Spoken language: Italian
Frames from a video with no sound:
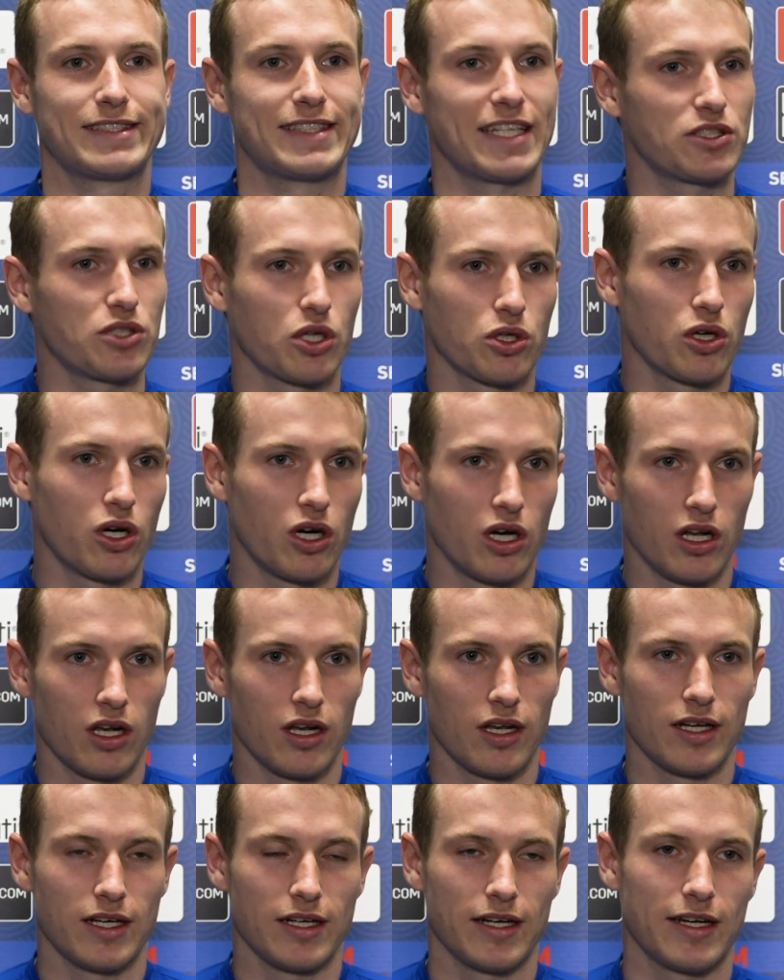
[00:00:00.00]
stesso
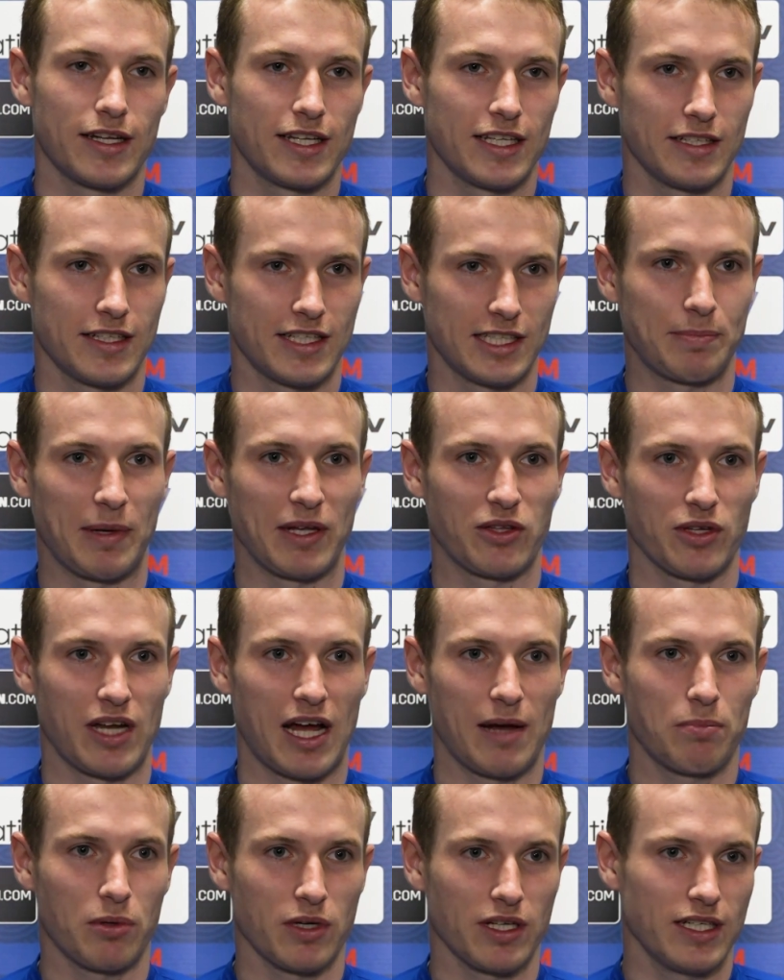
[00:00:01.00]
gol eh, rispetto a
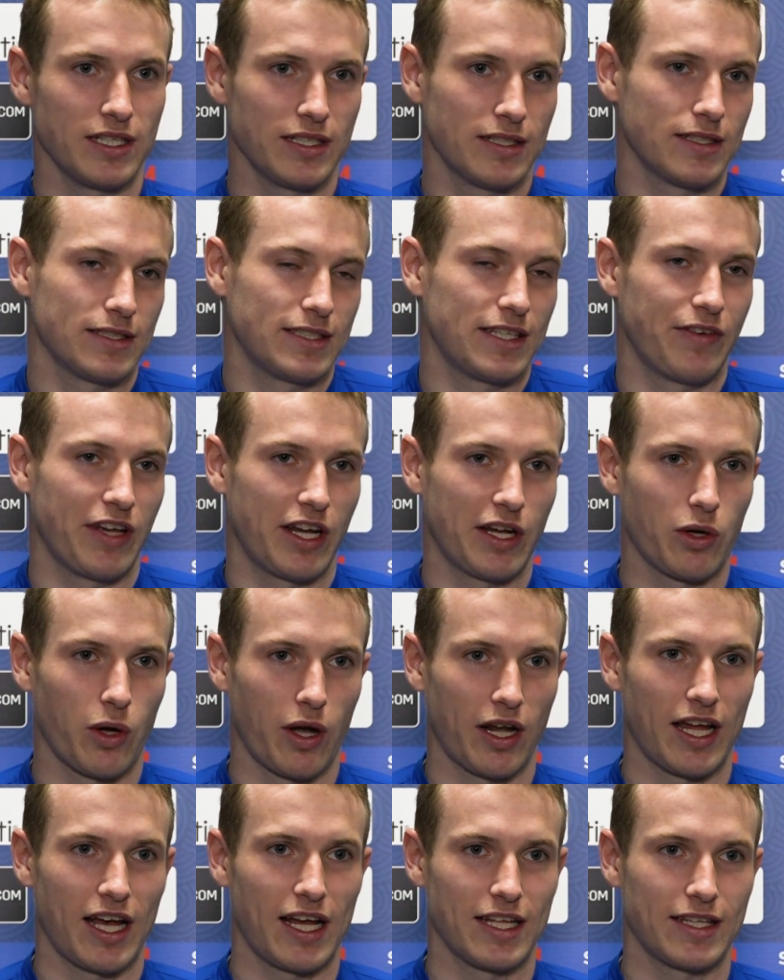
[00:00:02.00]
Napoli, se vi
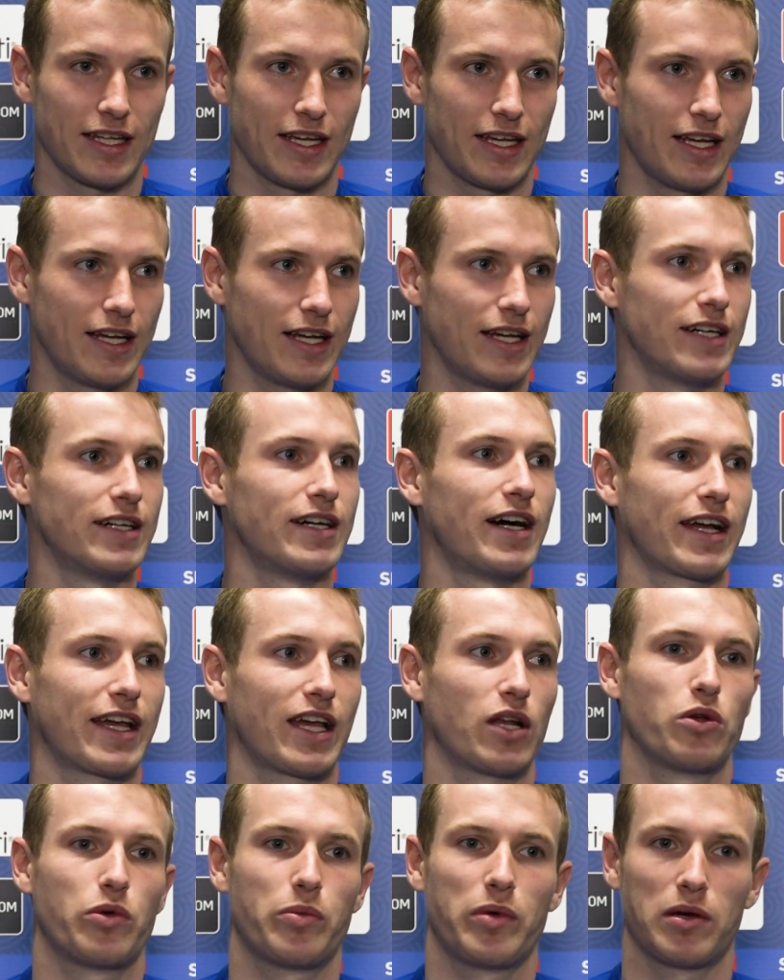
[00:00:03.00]
ricordate
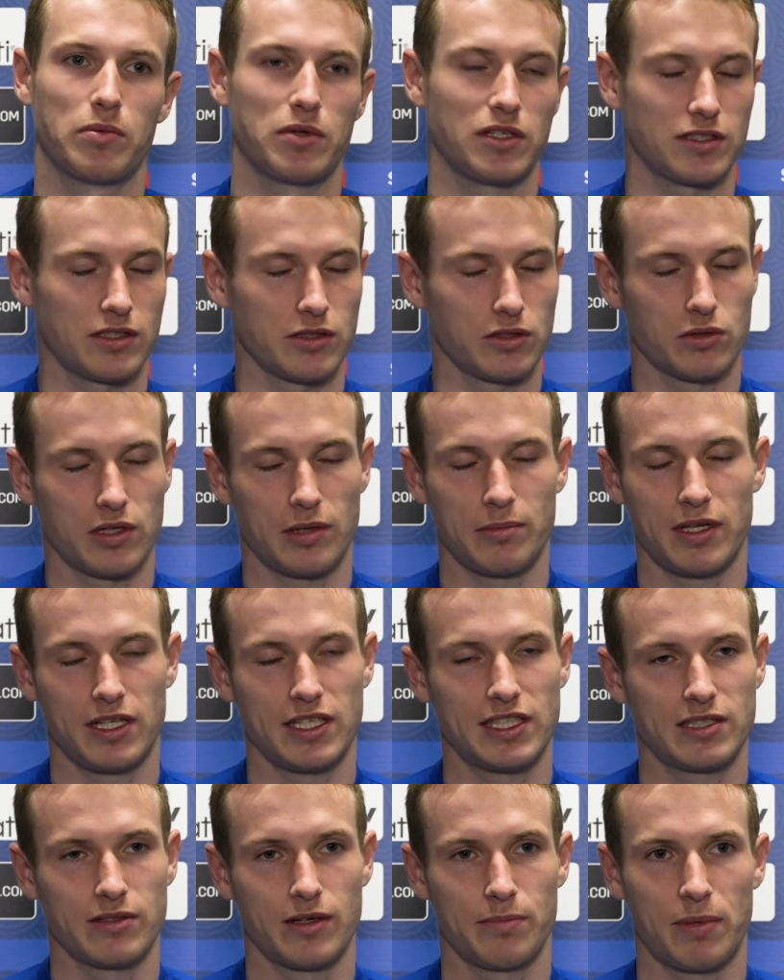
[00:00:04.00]
anche lui mi ha messo una
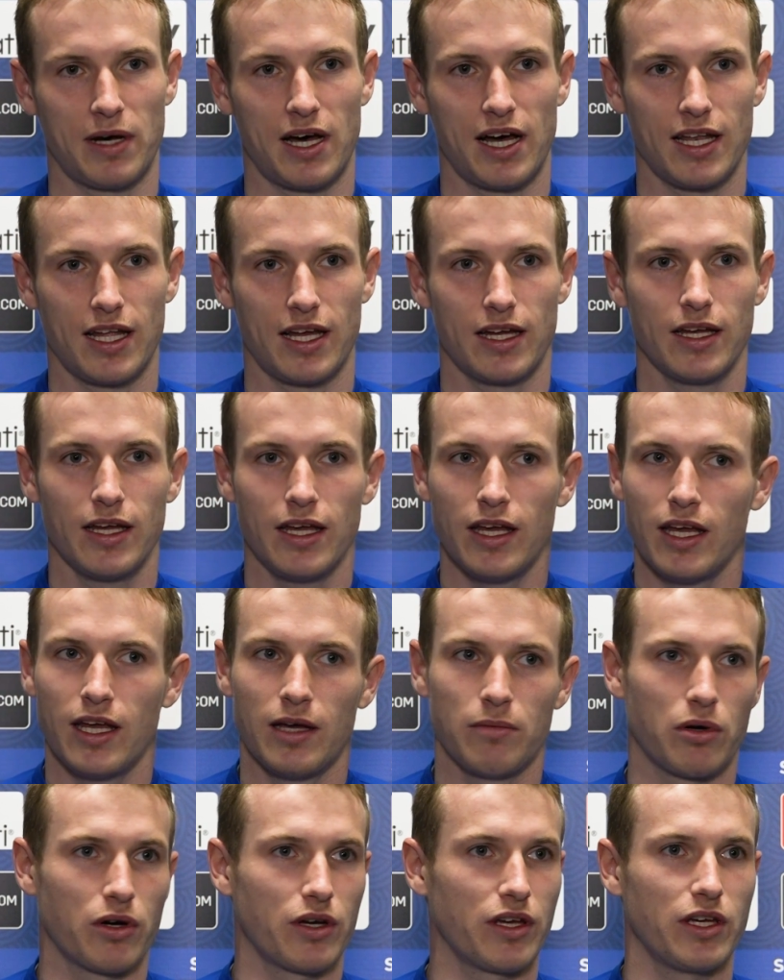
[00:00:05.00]
bellissima palla,
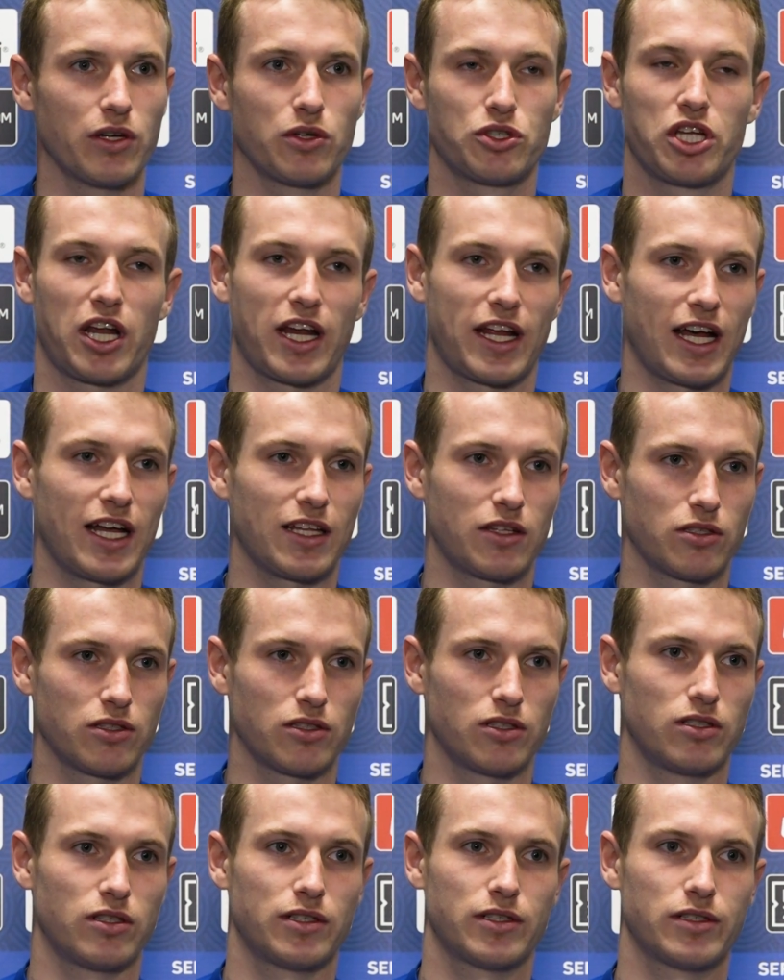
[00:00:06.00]
poi ho
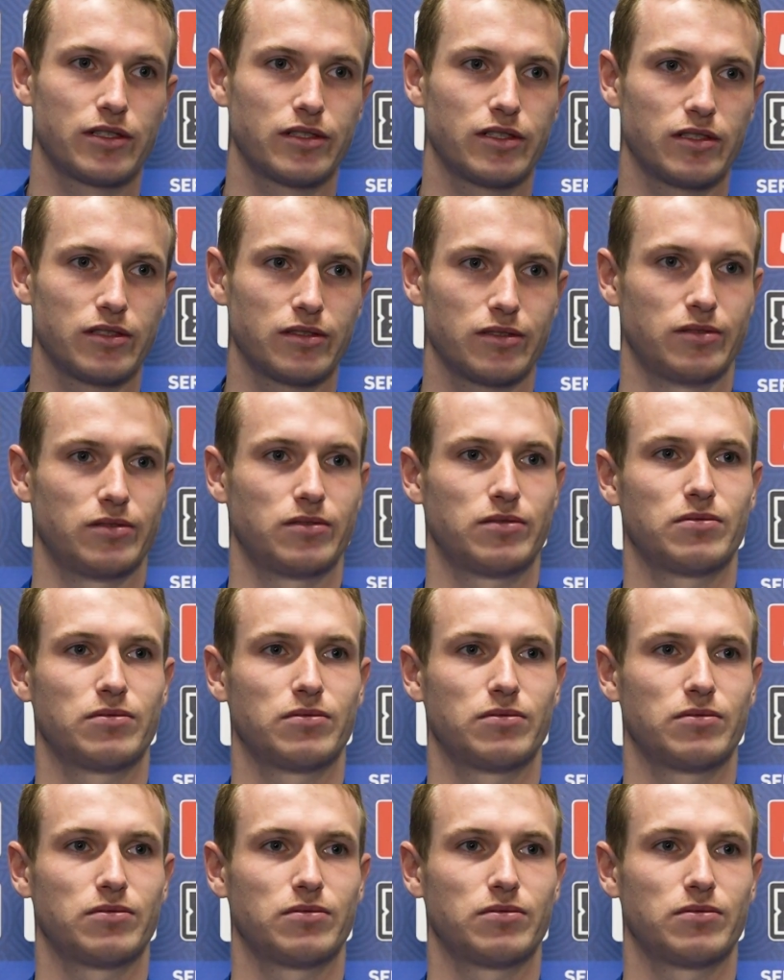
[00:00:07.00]
cercato,